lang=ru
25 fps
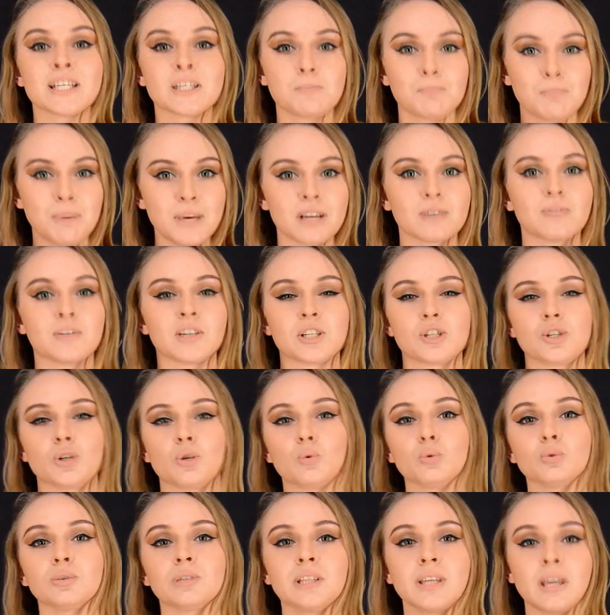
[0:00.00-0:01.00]
с первых
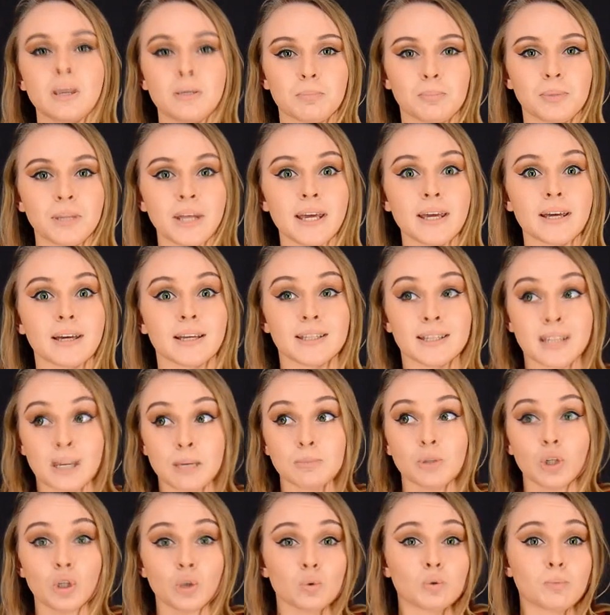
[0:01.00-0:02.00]
секунд геймплея
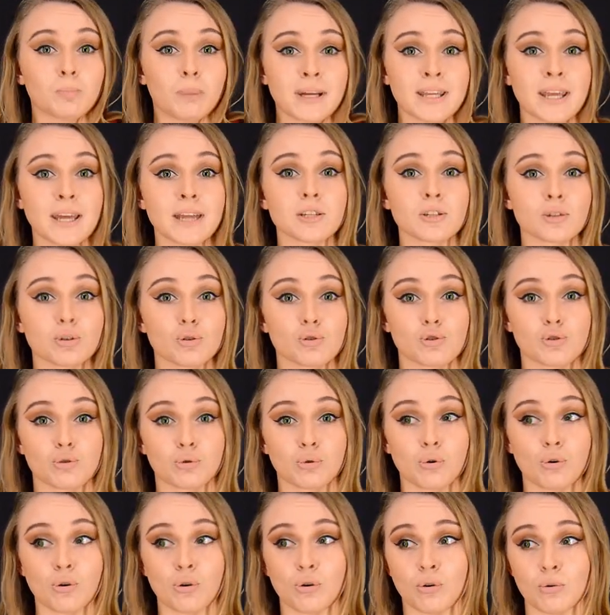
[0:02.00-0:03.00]
нам дают понять,
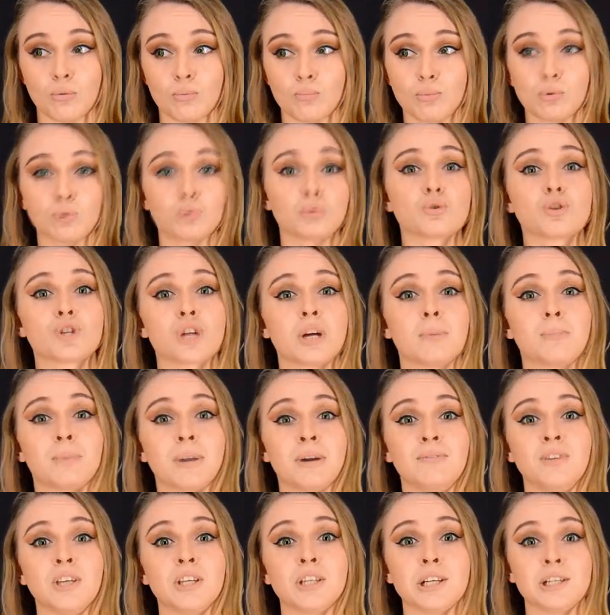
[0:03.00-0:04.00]
что будущая
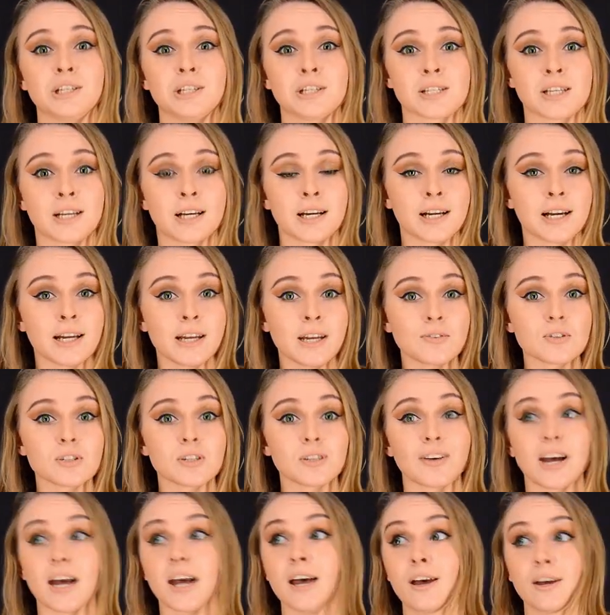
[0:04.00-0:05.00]
правительница
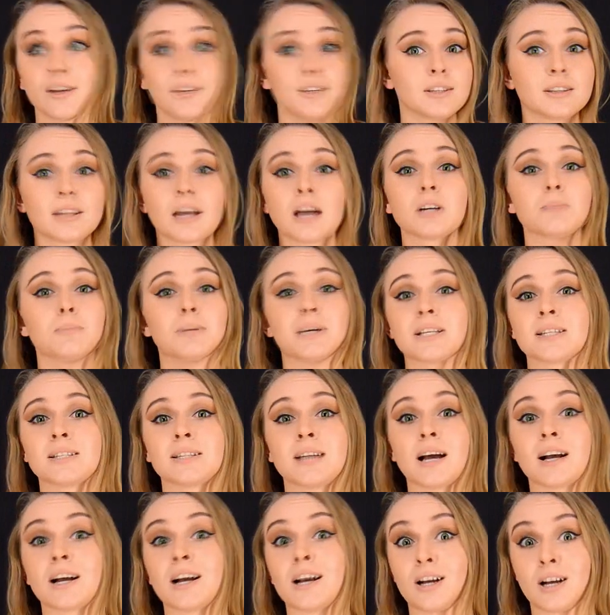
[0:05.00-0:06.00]
королевства не так
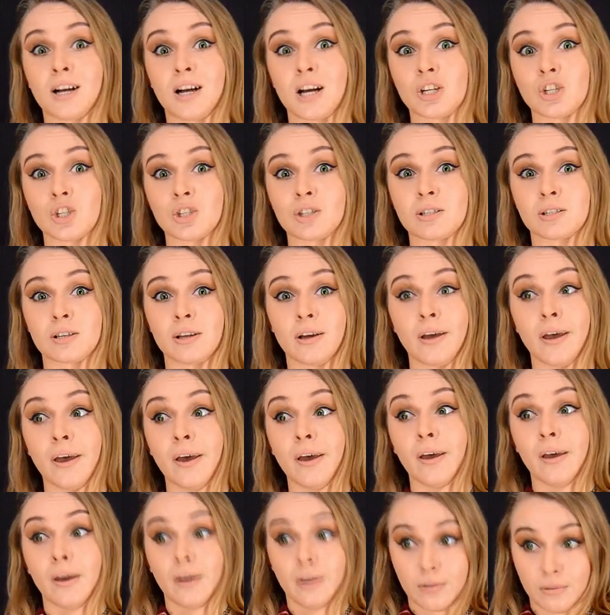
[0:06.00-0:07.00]
проста, как кажется.
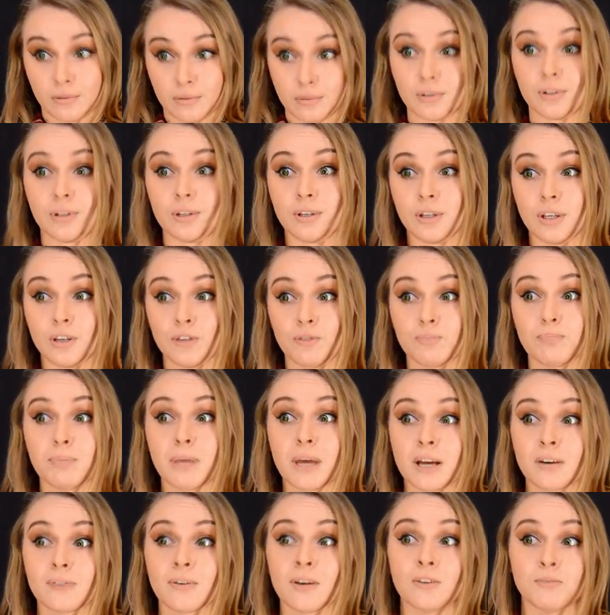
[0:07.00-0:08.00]
И
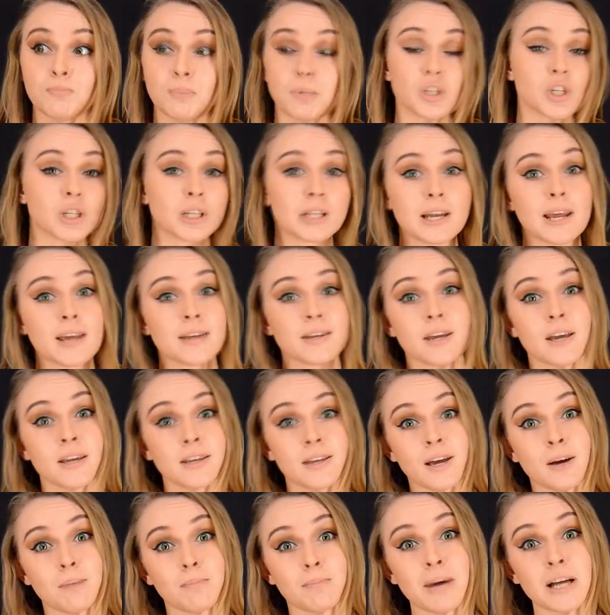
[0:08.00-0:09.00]
первое впечатление
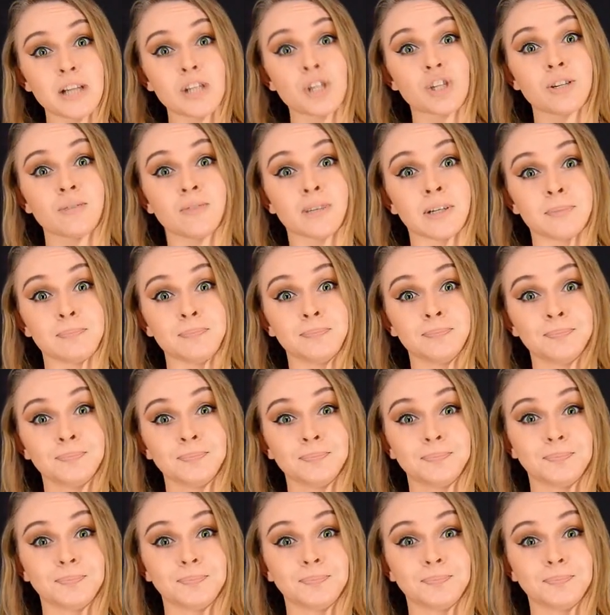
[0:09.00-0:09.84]
не обманчиво.